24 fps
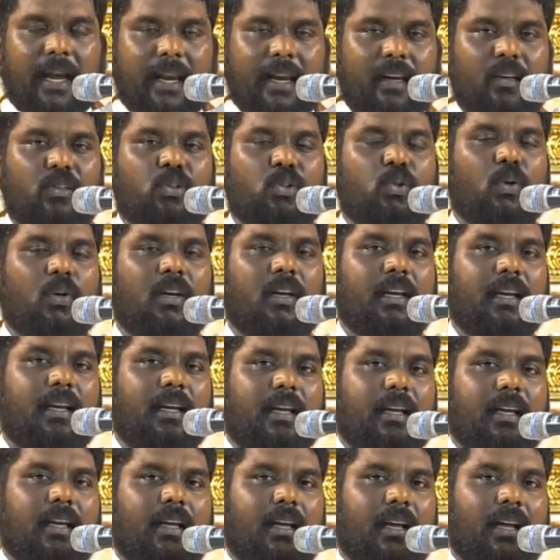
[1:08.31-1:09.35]
என்று சொல்லி
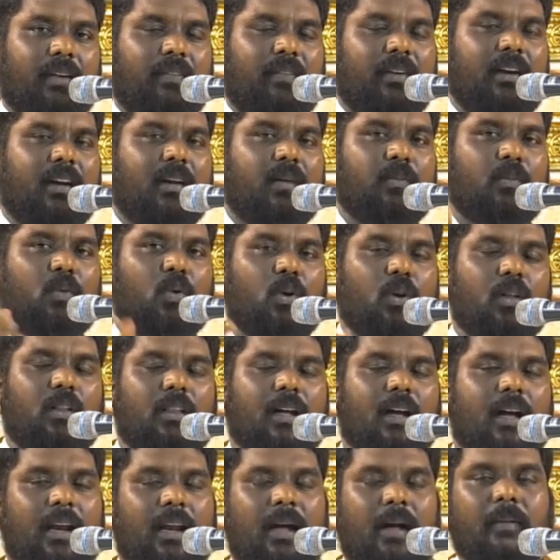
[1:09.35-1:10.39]
அவரிடம்
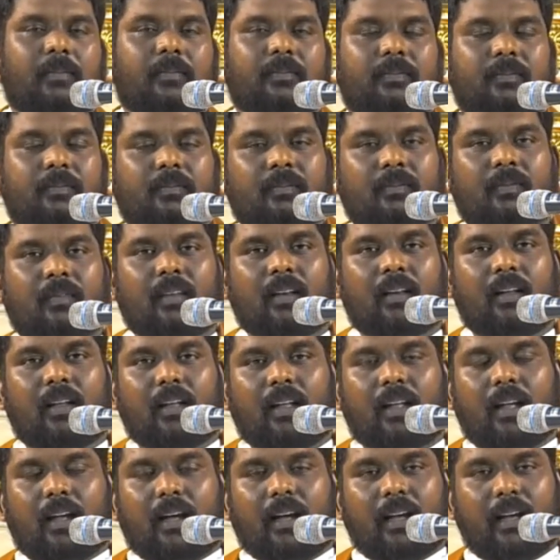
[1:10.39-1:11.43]
கொடுத்தாராம்
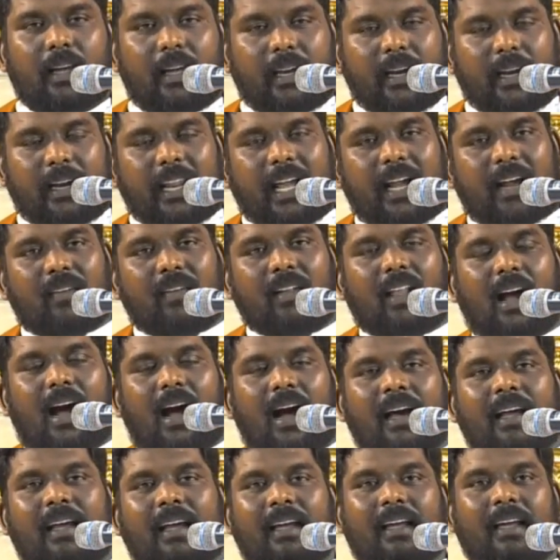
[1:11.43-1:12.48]

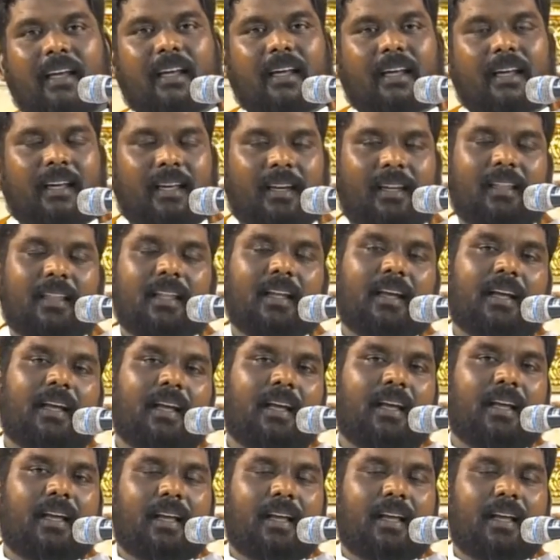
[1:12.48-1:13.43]
இரண்டாவதாக இருந்த